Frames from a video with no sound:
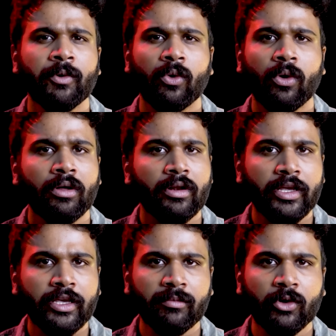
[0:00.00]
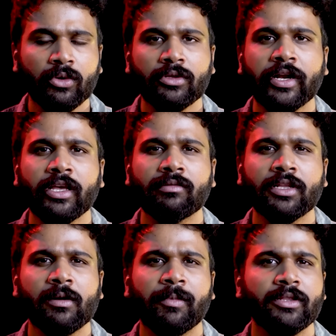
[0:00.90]
இப்போ ரிக்கி மட்டும் தனியா
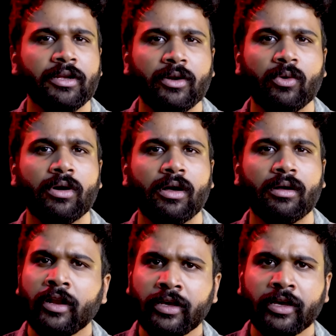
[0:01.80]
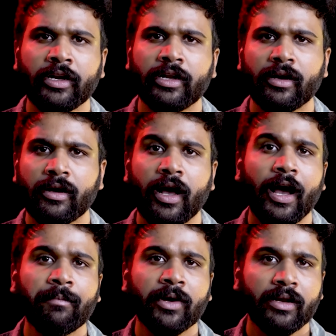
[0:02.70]
வந்ததை பார்த்த டோனா ரிக்கி கிட்ட
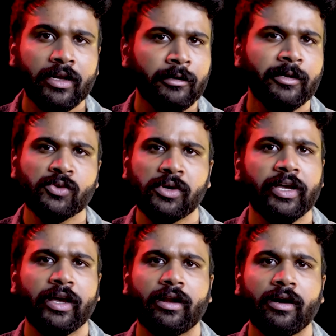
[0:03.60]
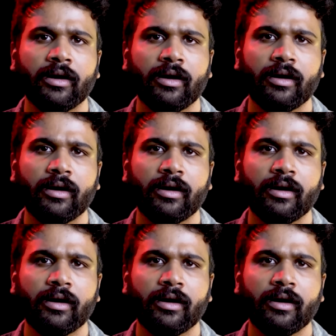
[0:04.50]
ஆம்பர் எங்க அப்படின்னு சொல்லிட்டு கேக்குறாங்க